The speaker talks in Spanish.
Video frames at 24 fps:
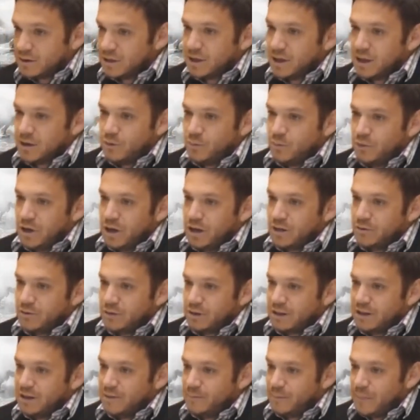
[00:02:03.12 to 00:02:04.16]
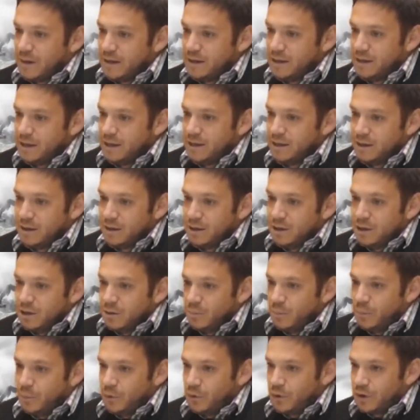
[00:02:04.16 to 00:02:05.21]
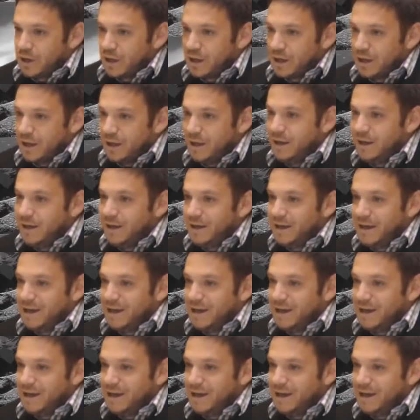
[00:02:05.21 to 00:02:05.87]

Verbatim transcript: de la comuna de Torres del Paine, porque